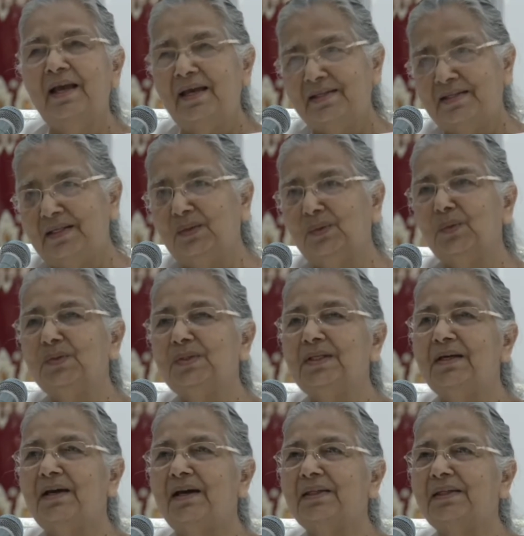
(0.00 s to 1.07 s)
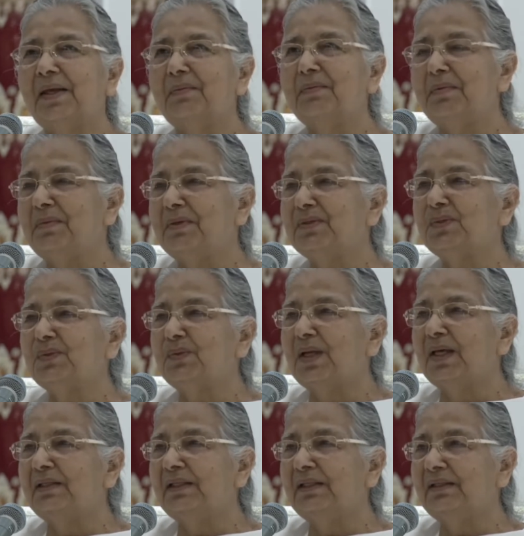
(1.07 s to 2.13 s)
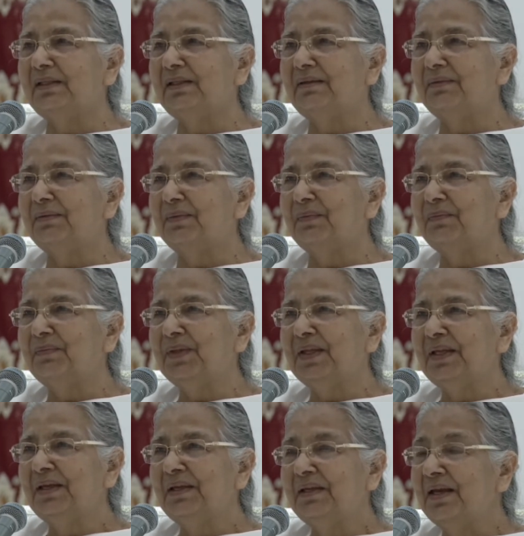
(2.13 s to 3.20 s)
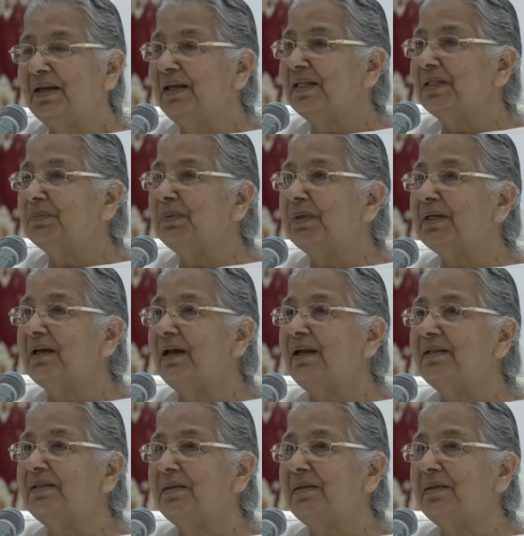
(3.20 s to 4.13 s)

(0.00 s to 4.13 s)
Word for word: இல்லை எப்பொழுதுமே பாபாவின் குணங்களை தான் பாடிக்கொண்டிருந்தார்கள்